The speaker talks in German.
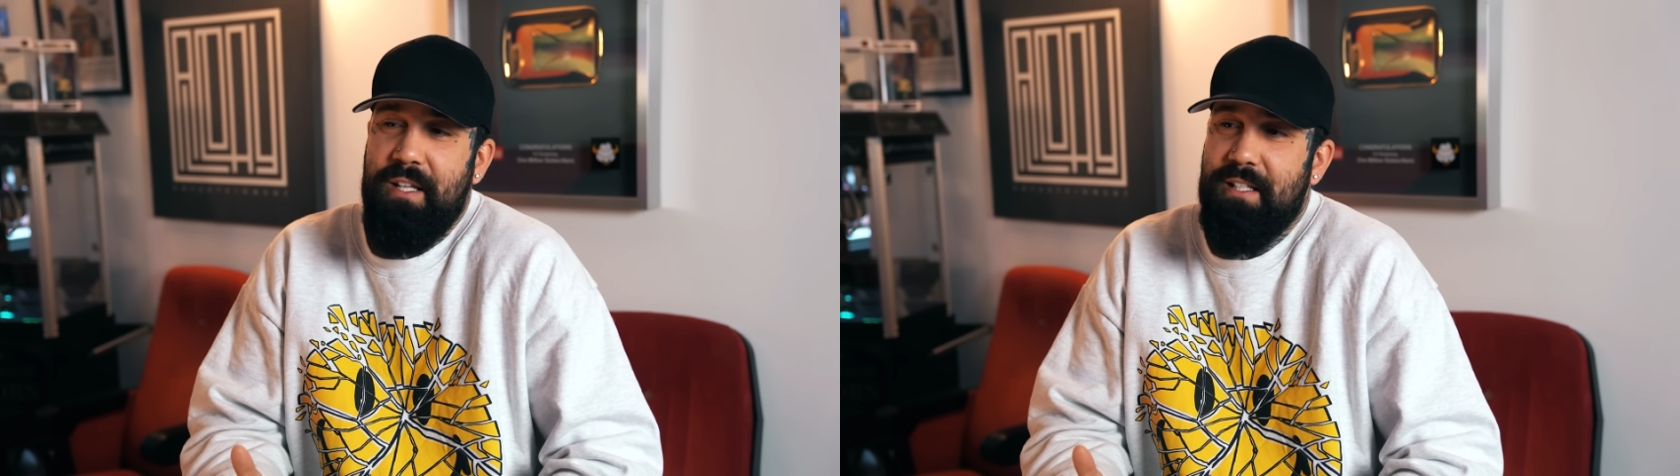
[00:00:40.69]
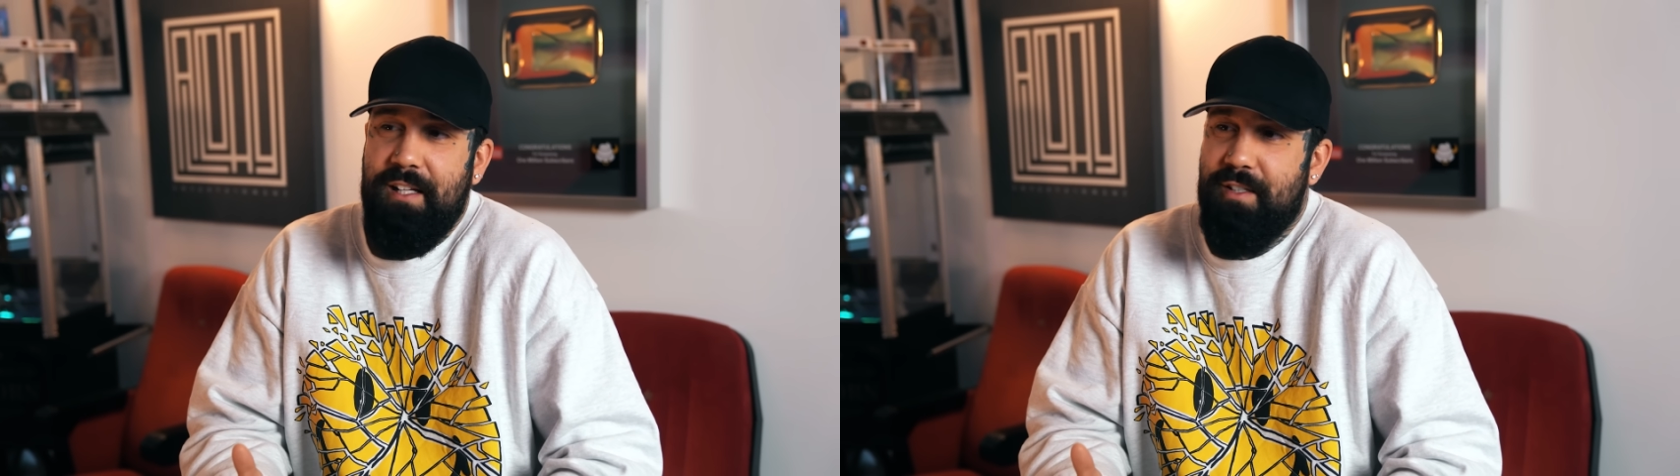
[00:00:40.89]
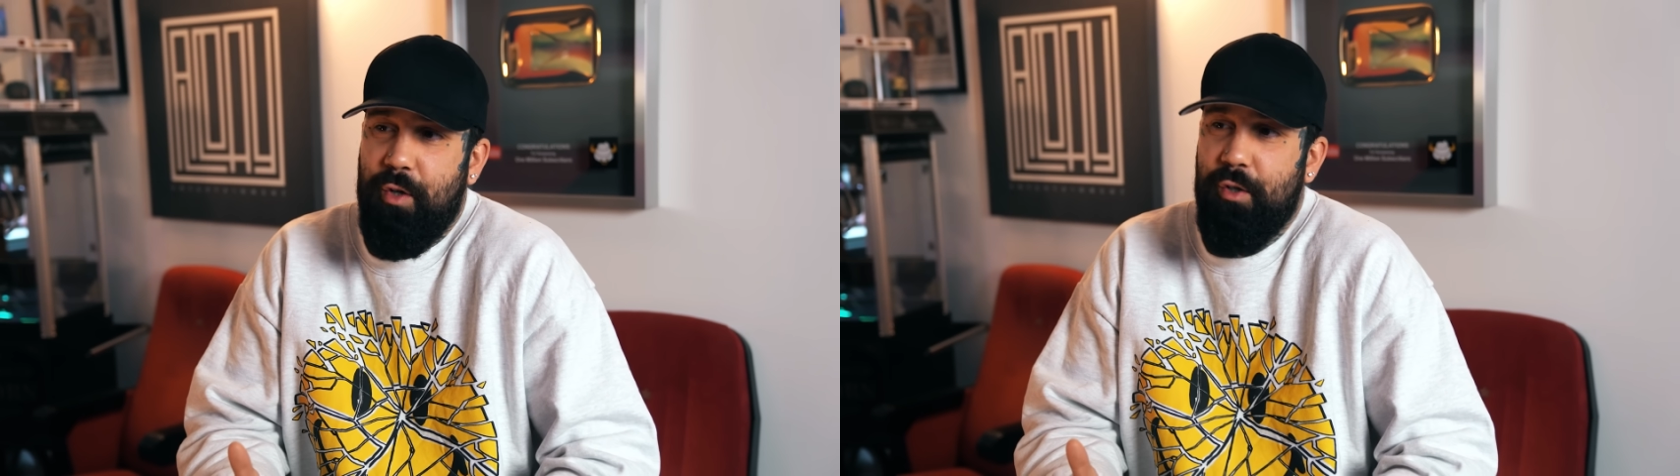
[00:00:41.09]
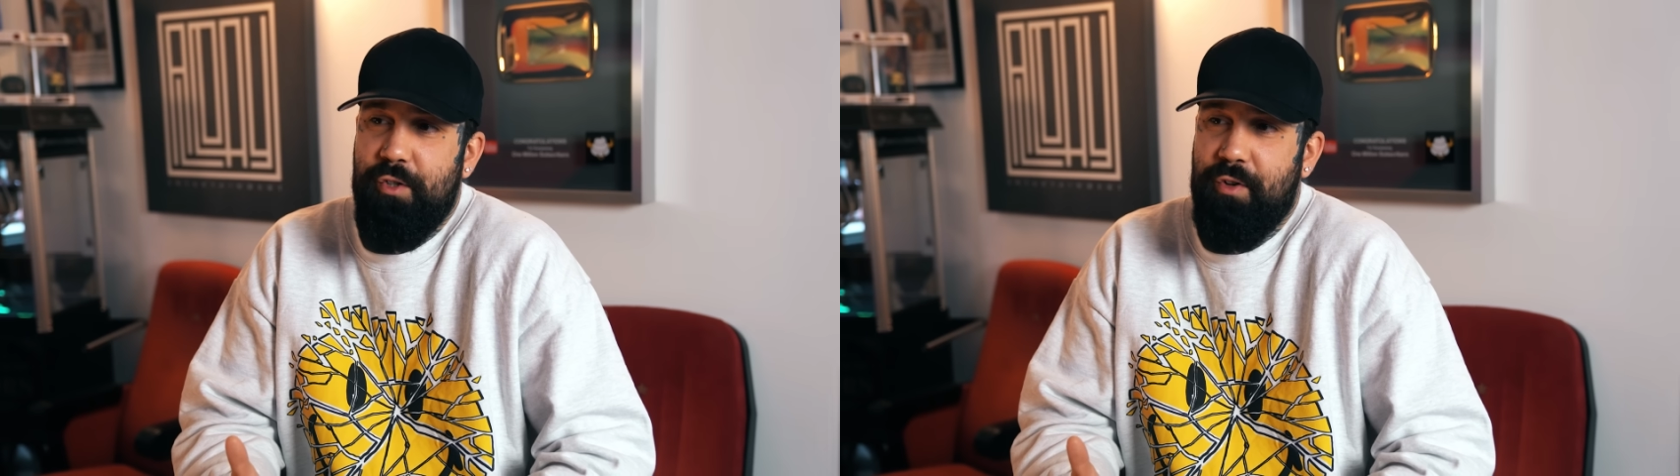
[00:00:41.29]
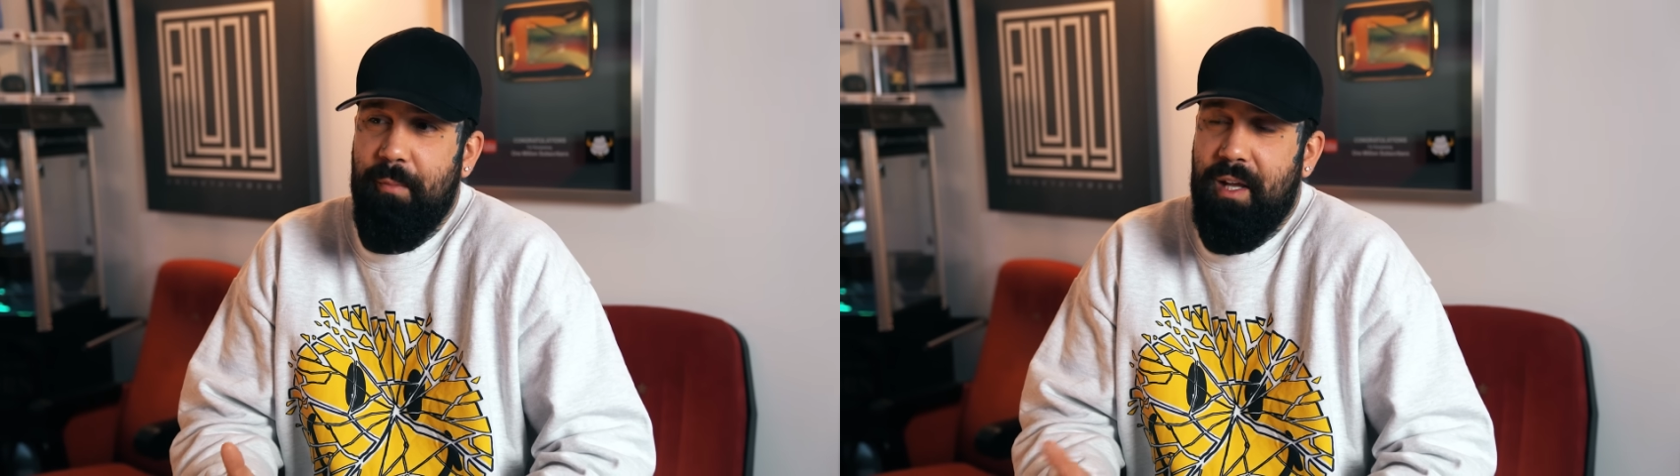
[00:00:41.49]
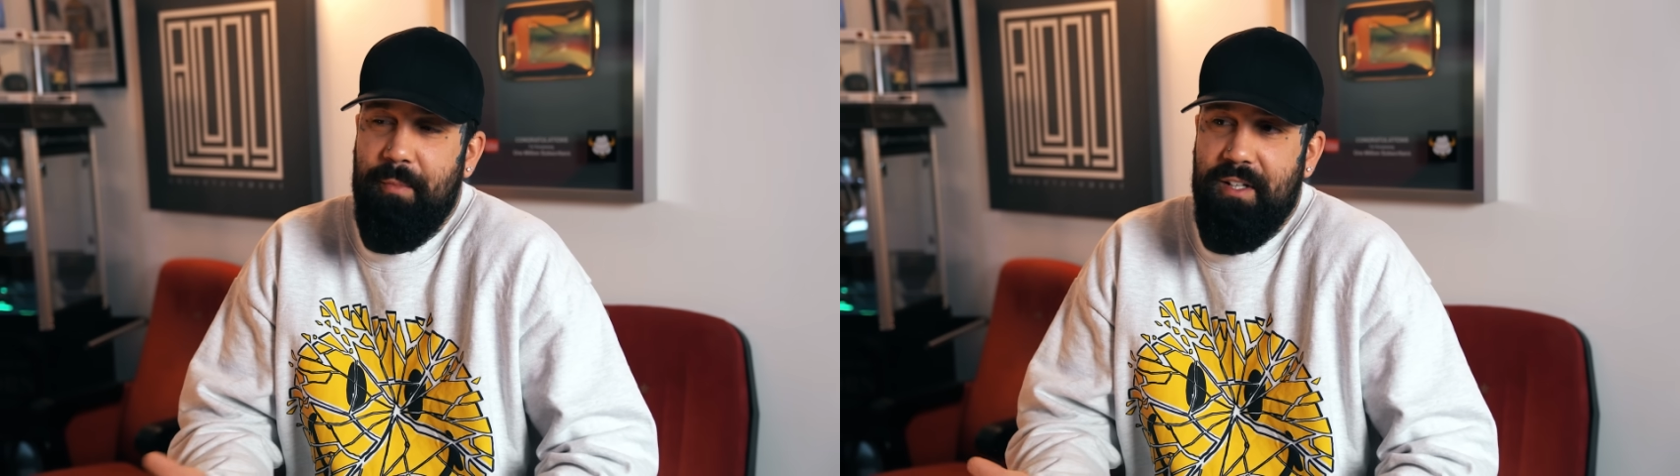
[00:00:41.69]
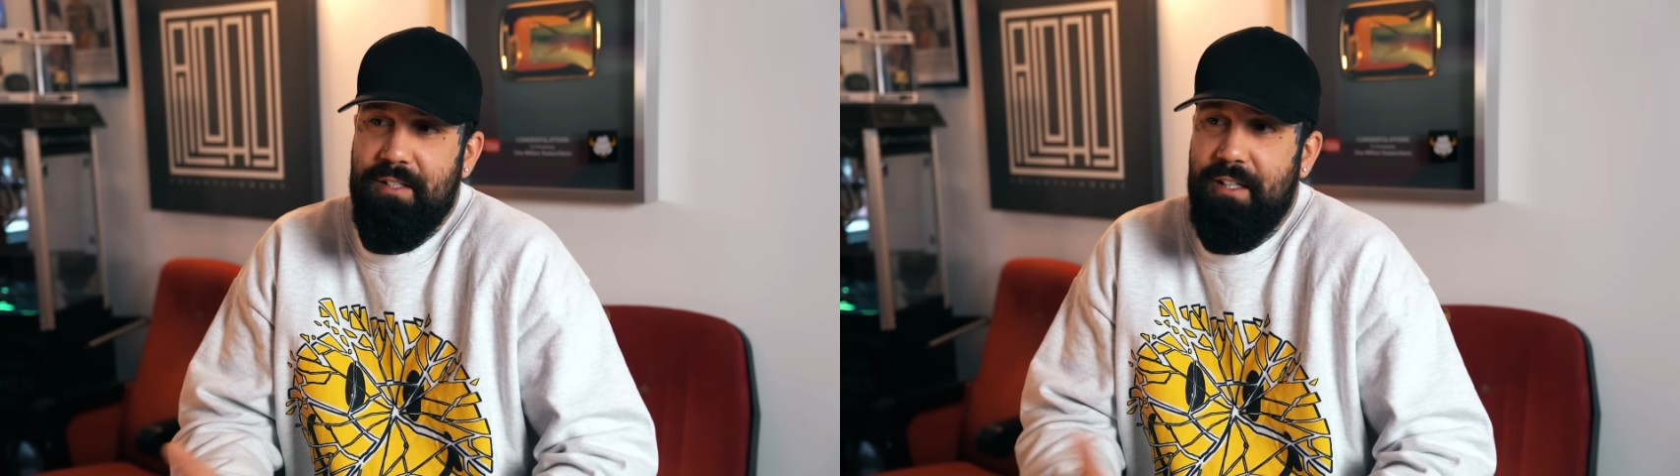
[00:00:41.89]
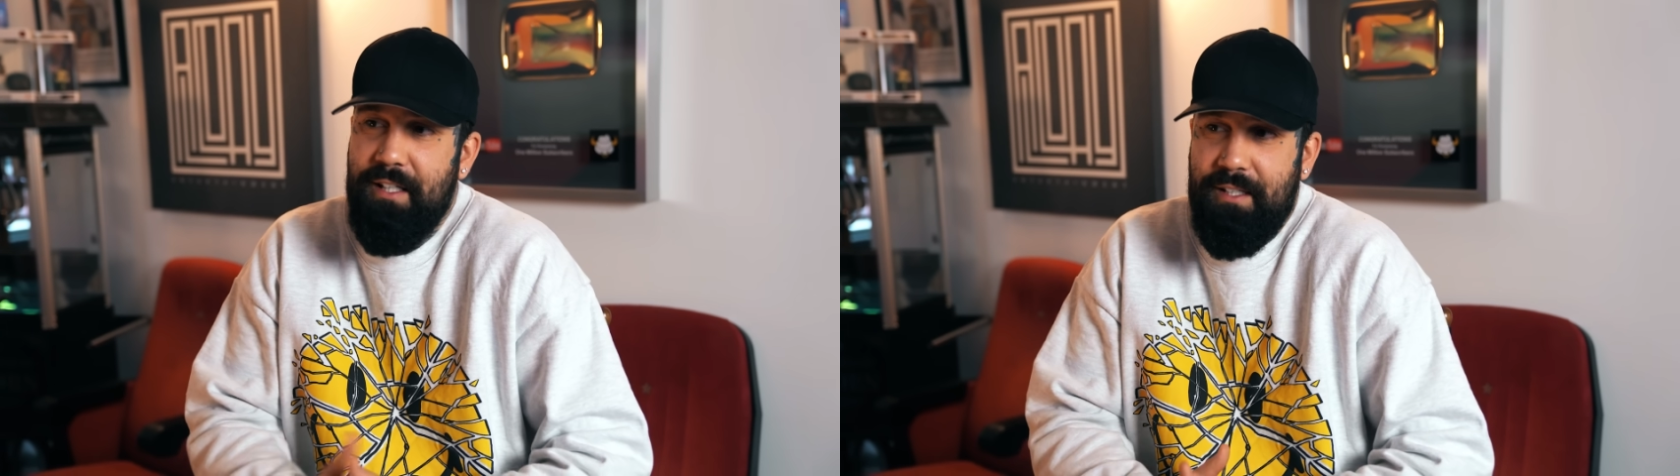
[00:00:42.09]
als Donald Trump kann man das ja
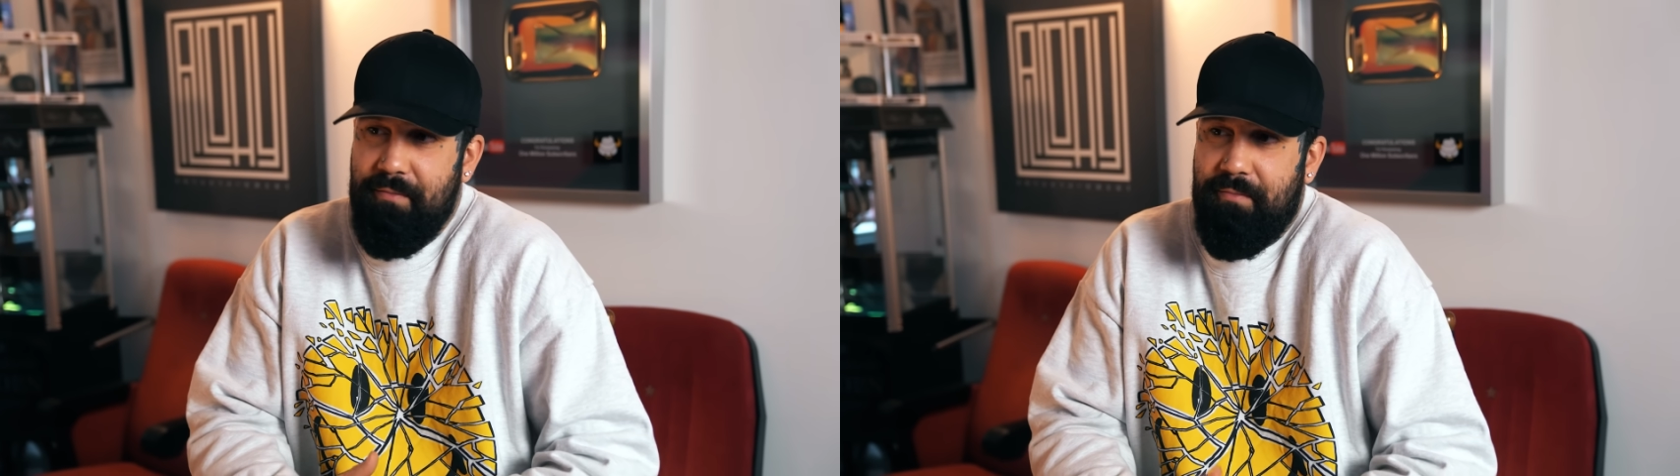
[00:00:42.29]
nicht,